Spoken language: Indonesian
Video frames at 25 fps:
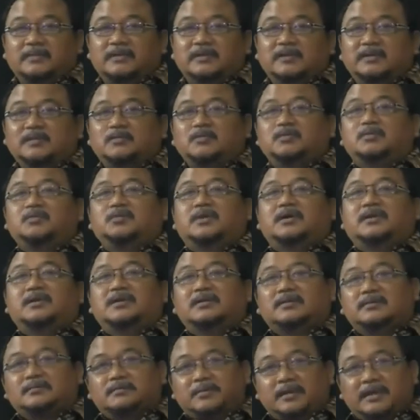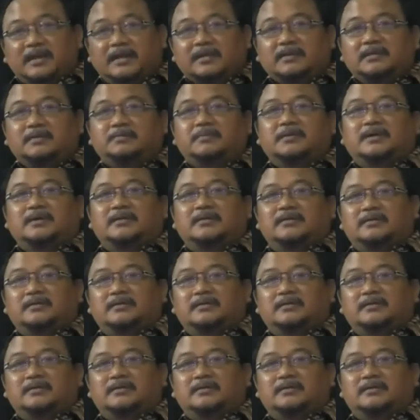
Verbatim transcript: itu sudah berlatih Pak.